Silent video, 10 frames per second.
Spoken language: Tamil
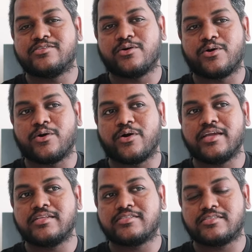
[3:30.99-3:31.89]
ஸோ
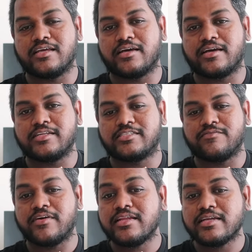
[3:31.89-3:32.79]
இட்ஸ் இட்ஸ்
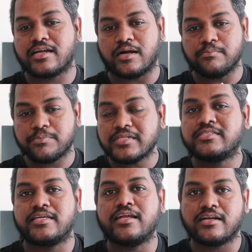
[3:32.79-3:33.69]
வெரி
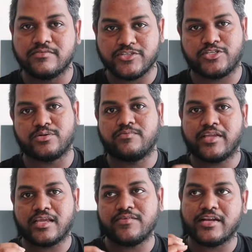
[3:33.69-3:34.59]
கம்பல்சரியான விஷயம்
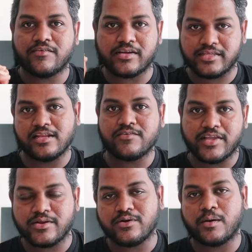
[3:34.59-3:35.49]
விற்க வேண்டிய வார்த்தைகள் நாங்கள்
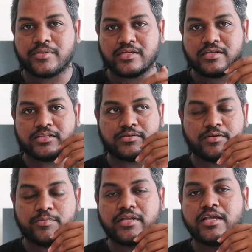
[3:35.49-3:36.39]
வைக்கணும் அப்போ தான் இட்
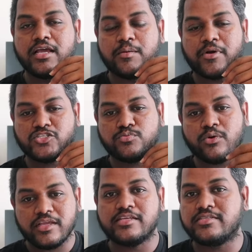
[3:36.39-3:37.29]
வில் பி மச்
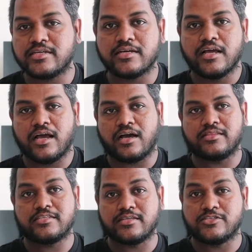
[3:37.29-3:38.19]
மோர் ஈஸியாக
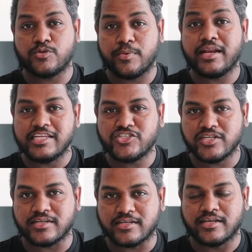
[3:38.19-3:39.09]
அந்த சர்ச்சபிள்
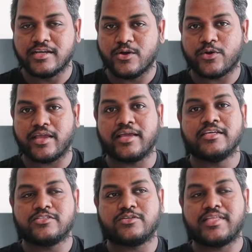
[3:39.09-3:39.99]
என்ஜினுக்கு ஓகே
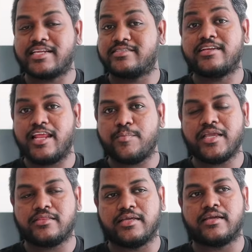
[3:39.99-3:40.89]
ஸோ தேட்ஸ் த
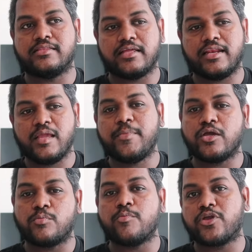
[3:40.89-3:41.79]
நேமிங் திங் இந்த
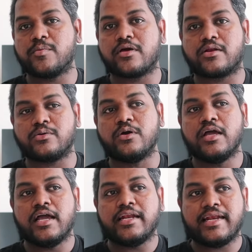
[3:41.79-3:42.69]
நேமிங் ரொம்ப முக்கியமாக இருக்கணும்
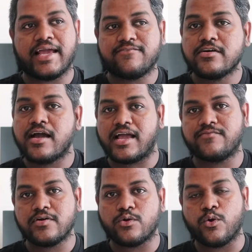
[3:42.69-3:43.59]
நெவர்
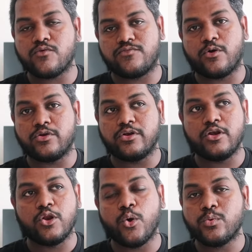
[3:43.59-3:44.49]
எவர் கோ ஃபார்
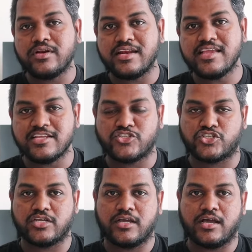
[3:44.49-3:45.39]
லோ நீச்